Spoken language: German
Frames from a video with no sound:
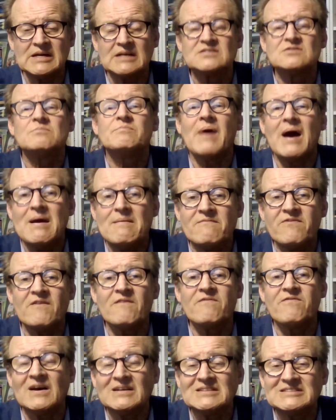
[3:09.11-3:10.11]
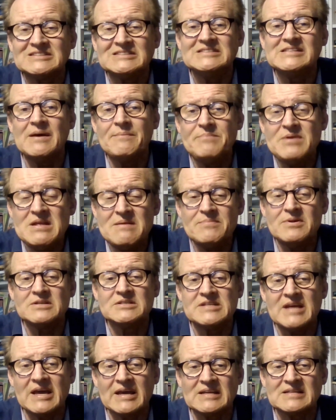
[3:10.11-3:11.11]
also beim Verfassen der
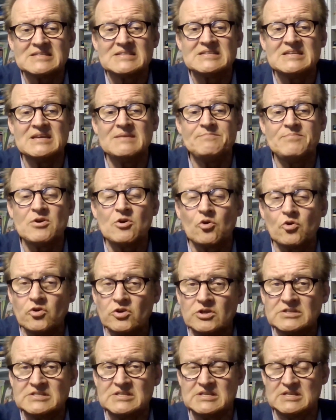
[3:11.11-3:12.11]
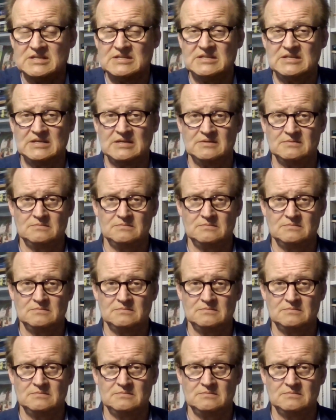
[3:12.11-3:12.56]
Bibeltexte, berücksichtigen.